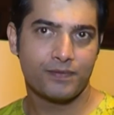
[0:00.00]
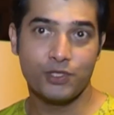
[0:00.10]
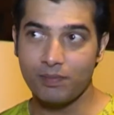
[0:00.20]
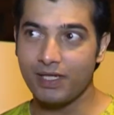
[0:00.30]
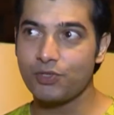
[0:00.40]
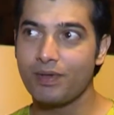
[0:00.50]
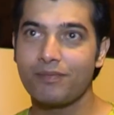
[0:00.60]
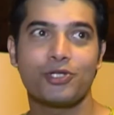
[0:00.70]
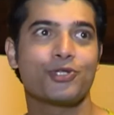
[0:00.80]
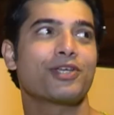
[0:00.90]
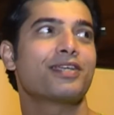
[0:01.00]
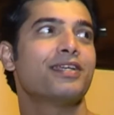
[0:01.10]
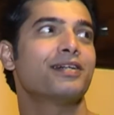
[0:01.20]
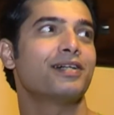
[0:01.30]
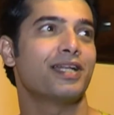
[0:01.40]
जी मैंने स्विमिंग बहुत इन्जॉय
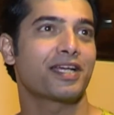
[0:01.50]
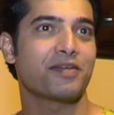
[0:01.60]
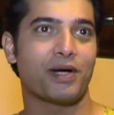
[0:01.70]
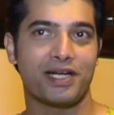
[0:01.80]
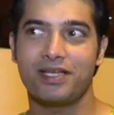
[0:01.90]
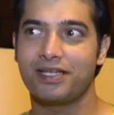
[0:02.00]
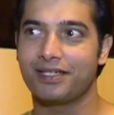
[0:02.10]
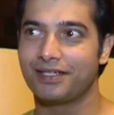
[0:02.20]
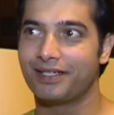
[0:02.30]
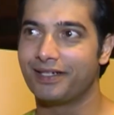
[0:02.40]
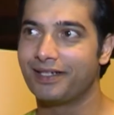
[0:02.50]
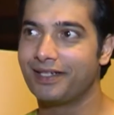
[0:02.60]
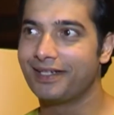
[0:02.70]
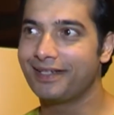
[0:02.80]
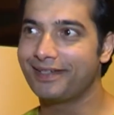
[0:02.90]
की हालांकि पानी
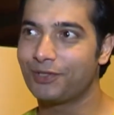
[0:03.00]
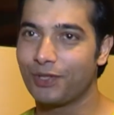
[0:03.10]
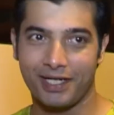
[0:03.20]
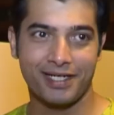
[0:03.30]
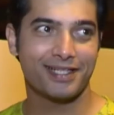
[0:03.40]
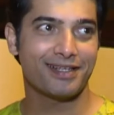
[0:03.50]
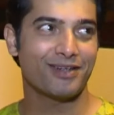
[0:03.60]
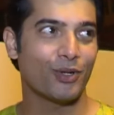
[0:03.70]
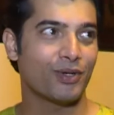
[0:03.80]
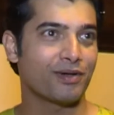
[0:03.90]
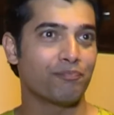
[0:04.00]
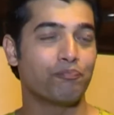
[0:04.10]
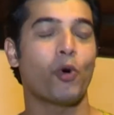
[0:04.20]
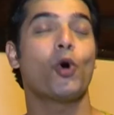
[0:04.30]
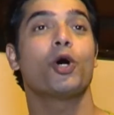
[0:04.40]
थोड़ा ठंडा था और
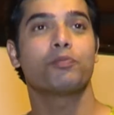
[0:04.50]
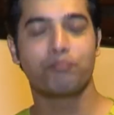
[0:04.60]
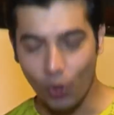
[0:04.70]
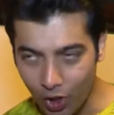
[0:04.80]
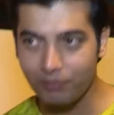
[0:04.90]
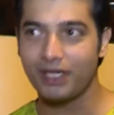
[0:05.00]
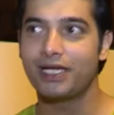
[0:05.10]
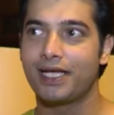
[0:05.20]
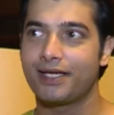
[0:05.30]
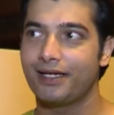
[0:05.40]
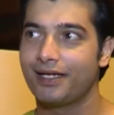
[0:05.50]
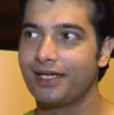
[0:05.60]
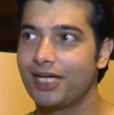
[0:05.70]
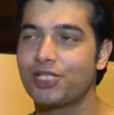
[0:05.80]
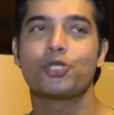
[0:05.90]
बहुत बहुत बड़ी लेक है
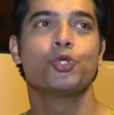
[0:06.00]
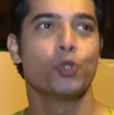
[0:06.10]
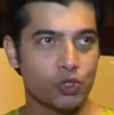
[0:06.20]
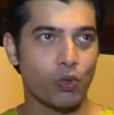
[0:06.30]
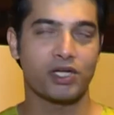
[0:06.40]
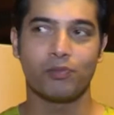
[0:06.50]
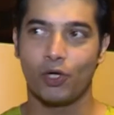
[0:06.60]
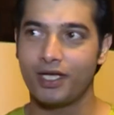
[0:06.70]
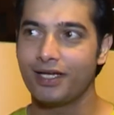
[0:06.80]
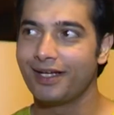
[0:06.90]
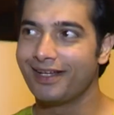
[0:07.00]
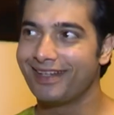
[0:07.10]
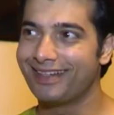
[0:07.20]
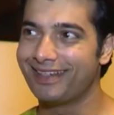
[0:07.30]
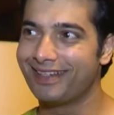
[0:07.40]
इट्स ए ह्यूज वाटर बॉडी
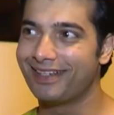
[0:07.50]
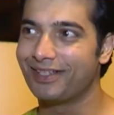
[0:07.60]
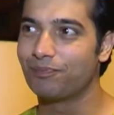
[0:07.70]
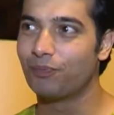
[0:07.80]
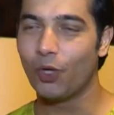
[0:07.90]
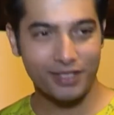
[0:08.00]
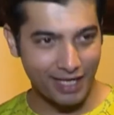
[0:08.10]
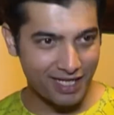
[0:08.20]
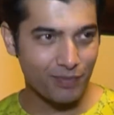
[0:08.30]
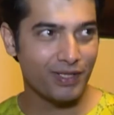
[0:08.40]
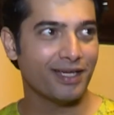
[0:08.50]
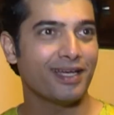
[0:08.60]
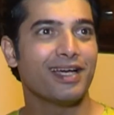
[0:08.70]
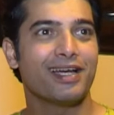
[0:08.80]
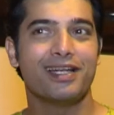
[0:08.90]
बहुत गहरी भी है
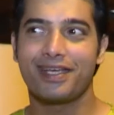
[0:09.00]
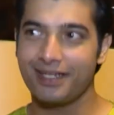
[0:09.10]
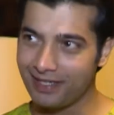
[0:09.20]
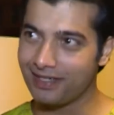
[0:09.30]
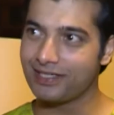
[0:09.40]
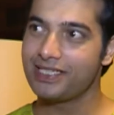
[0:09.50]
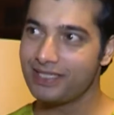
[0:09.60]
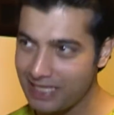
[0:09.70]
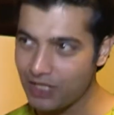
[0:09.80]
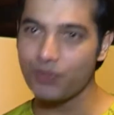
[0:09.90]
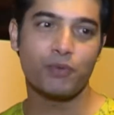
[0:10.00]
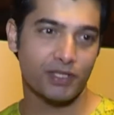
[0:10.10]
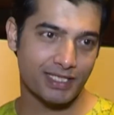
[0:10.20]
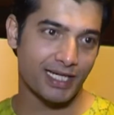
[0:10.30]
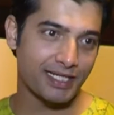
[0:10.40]
लेकिन सीक्वेंस
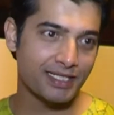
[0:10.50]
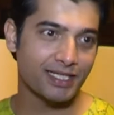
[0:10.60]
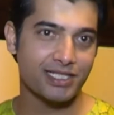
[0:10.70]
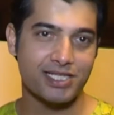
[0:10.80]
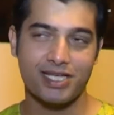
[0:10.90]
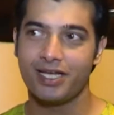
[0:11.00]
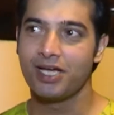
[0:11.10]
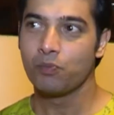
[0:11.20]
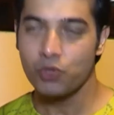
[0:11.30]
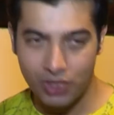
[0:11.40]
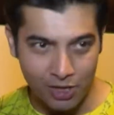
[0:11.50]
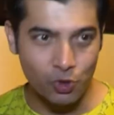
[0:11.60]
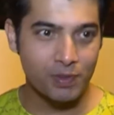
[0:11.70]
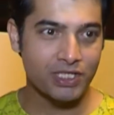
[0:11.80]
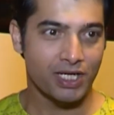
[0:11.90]
बहुत एक्साइटिंग था जैसे मुस्कान
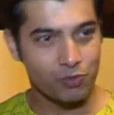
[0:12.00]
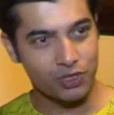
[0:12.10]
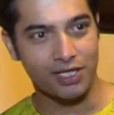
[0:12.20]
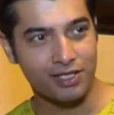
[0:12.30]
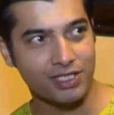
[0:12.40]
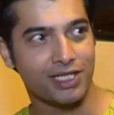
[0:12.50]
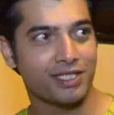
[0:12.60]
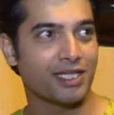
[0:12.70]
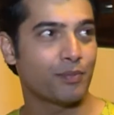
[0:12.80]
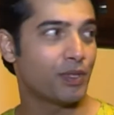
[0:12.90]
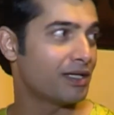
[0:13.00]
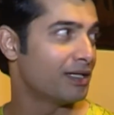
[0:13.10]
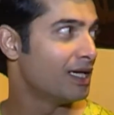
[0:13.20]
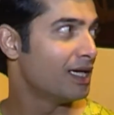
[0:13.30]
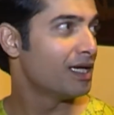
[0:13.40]
को बचाना मुस्कान गिर जाती है फिर
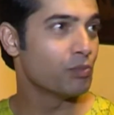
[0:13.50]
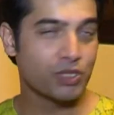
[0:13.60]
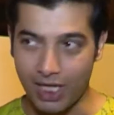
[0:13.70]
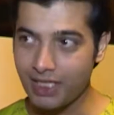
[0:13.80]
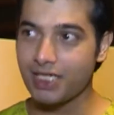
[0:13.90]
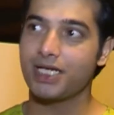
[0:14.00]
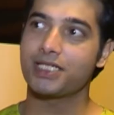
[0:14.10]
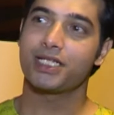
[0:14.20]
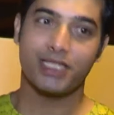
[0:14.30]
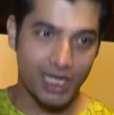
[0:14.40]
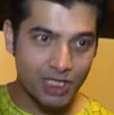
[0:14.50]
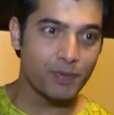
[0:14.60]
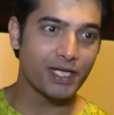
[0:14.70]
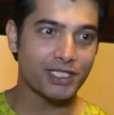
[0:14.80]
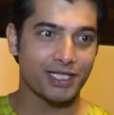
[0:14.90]
मुस्कान के साथ साथ काजल
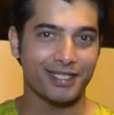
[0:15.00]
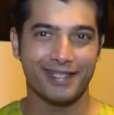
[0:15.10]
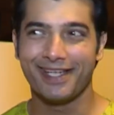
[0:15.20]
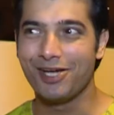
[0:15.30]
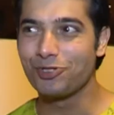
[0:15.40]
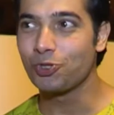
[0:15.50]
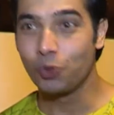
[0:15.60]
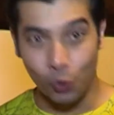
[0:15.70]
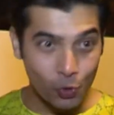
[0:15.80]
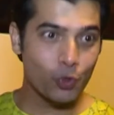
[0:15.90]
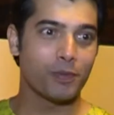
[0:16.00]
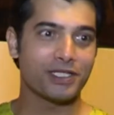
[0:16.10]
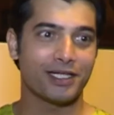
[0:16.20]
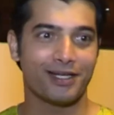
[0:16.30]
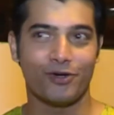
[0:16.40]
भी गिर जाती है तो दोनों को
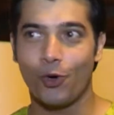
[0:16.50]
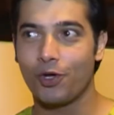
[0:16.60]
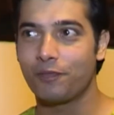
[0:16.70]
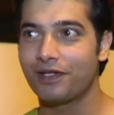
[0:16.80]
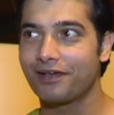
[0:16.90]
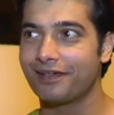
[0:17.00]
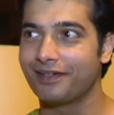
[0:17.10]
बचाना और फिर